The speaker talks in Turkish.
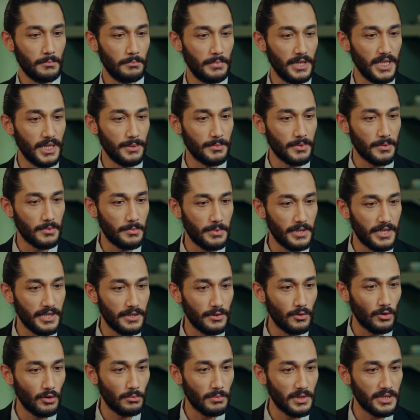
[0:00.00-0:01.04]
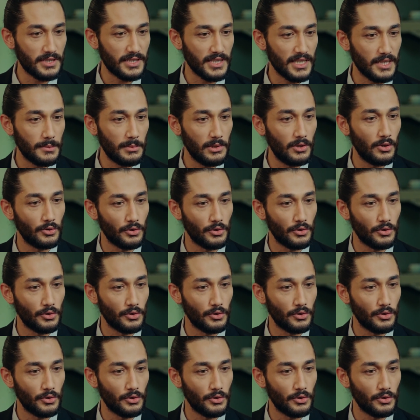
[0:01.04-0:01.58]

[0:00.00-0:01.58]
Benim gibi birinin olması iyi bile